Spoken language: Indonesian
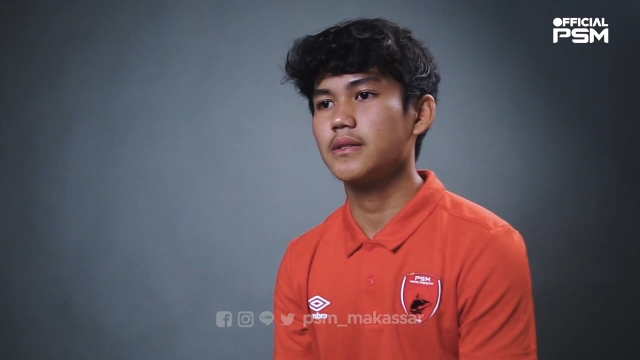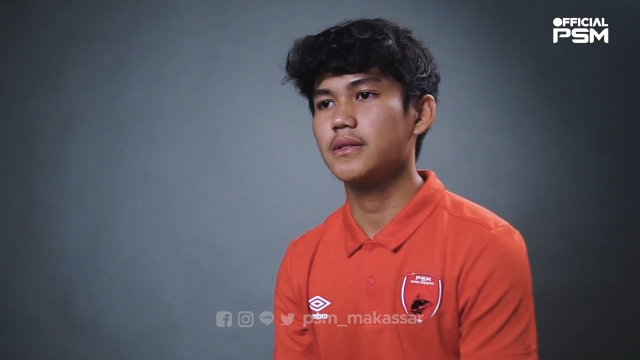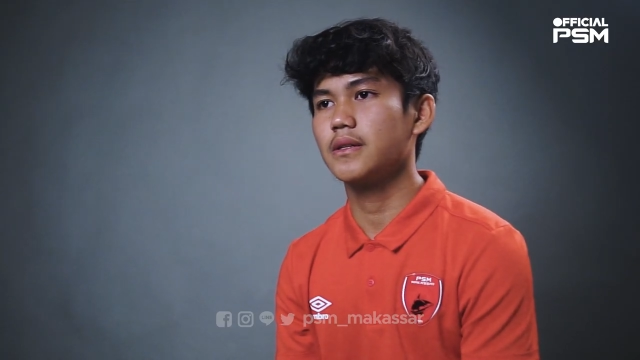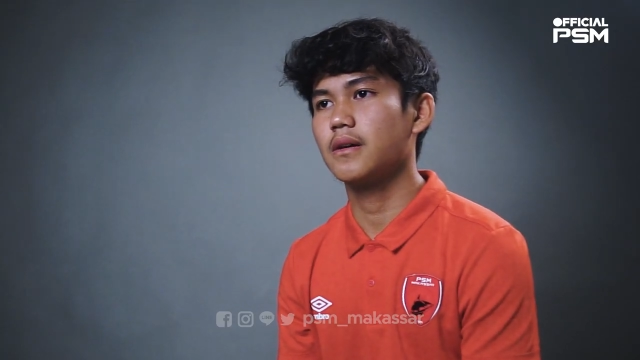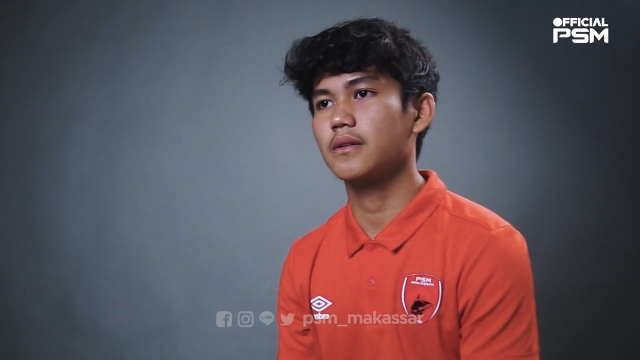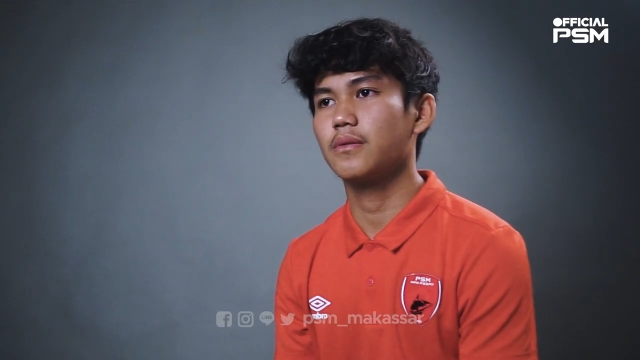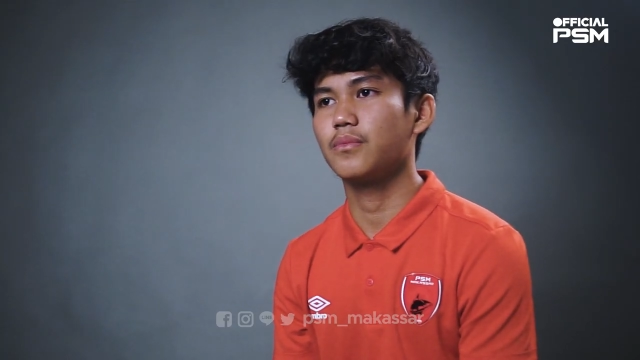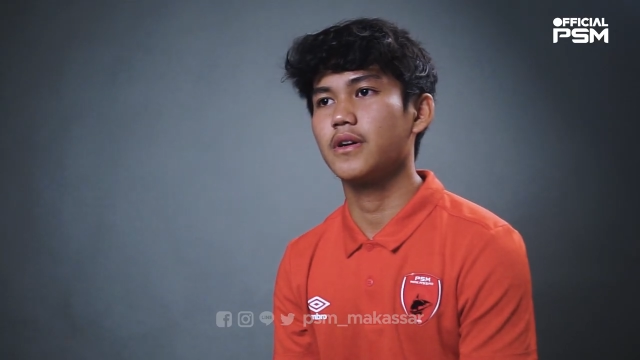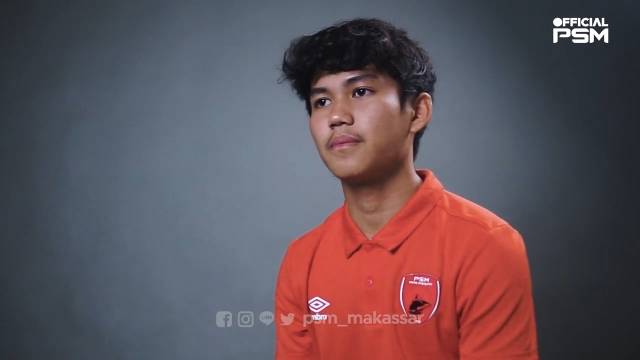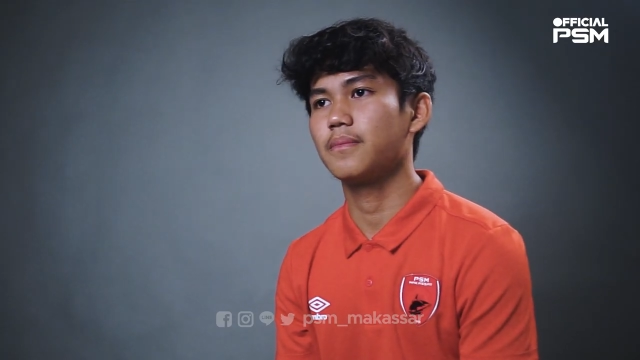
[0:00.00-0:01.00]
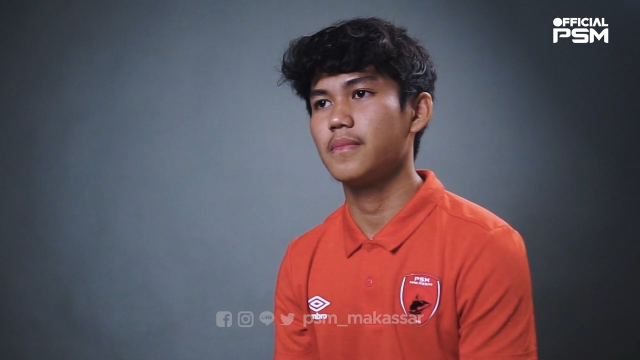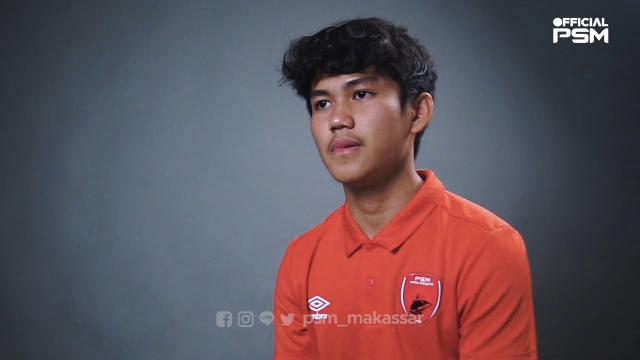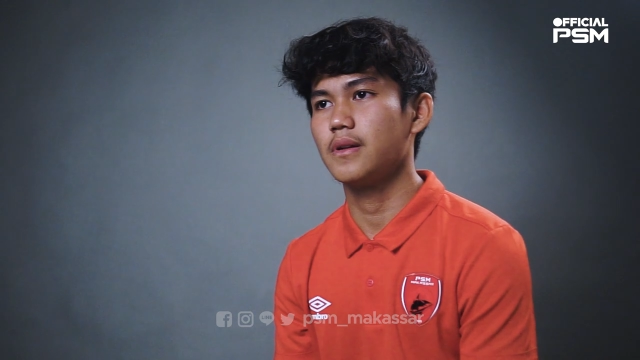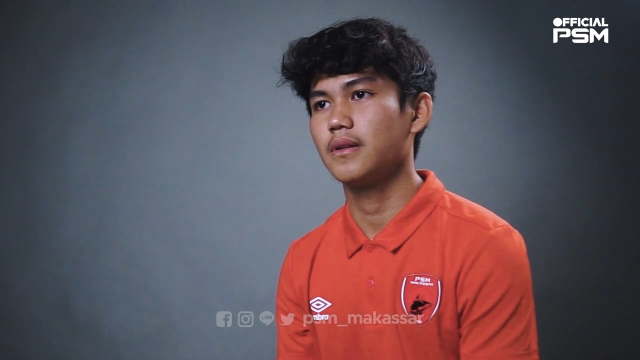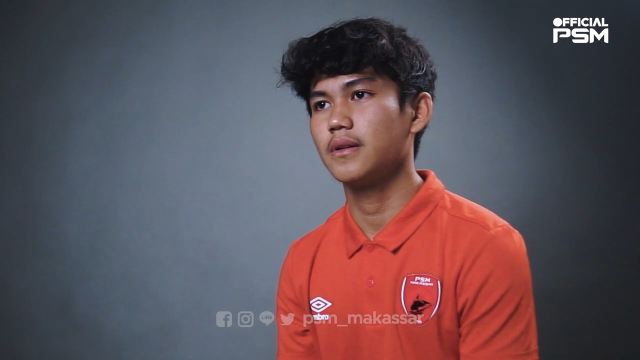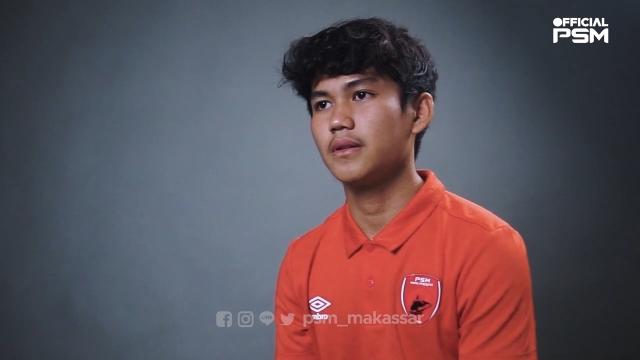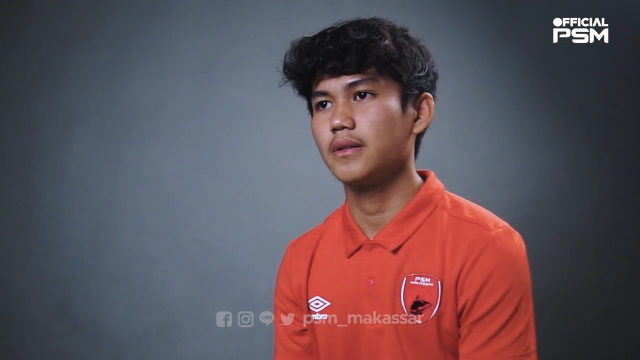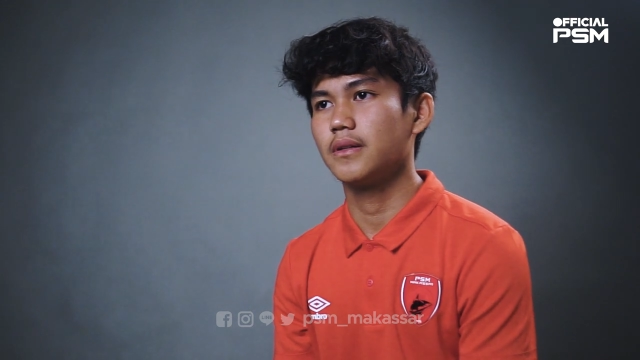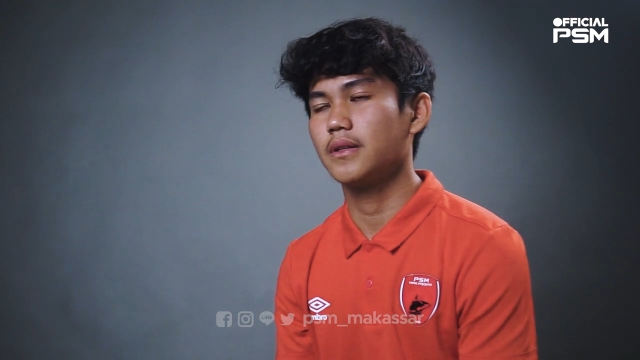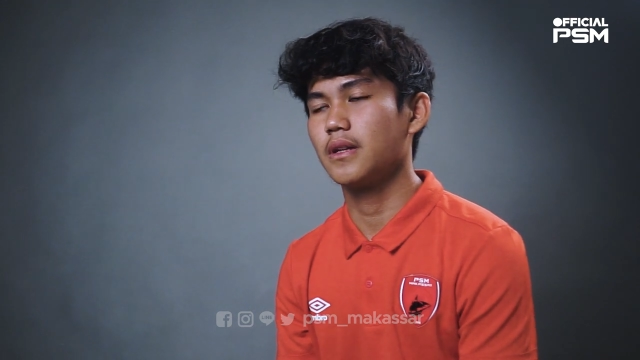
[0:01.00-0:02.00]
siang, dan malam
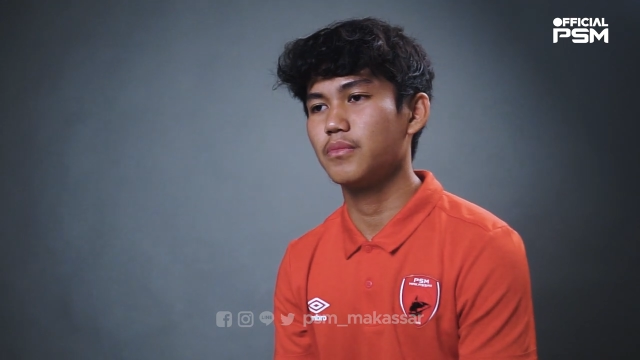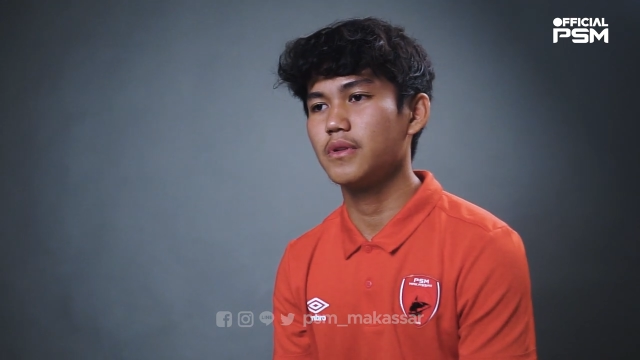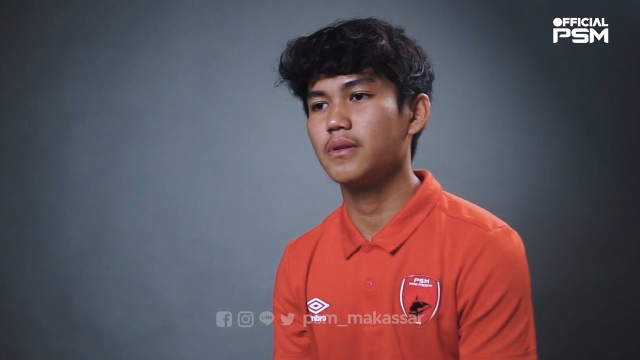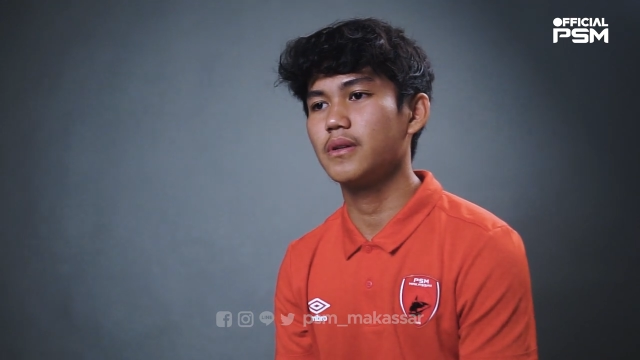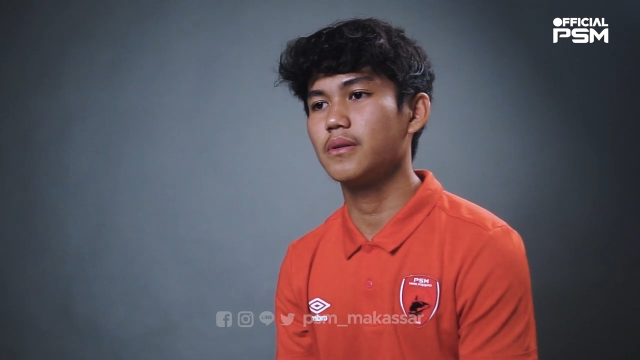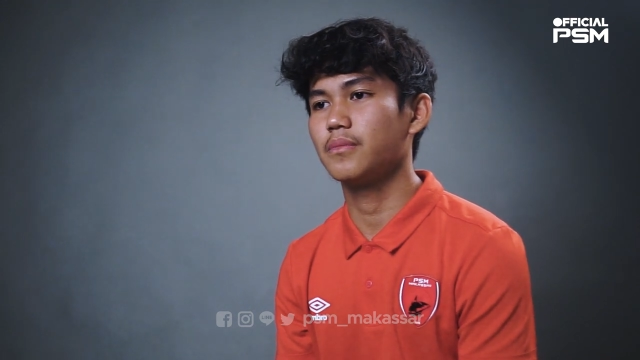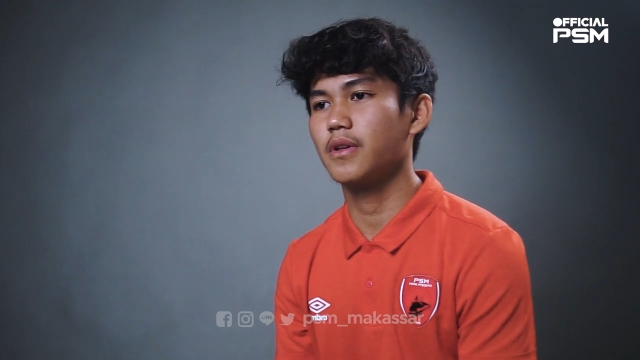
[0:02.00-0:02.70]
demi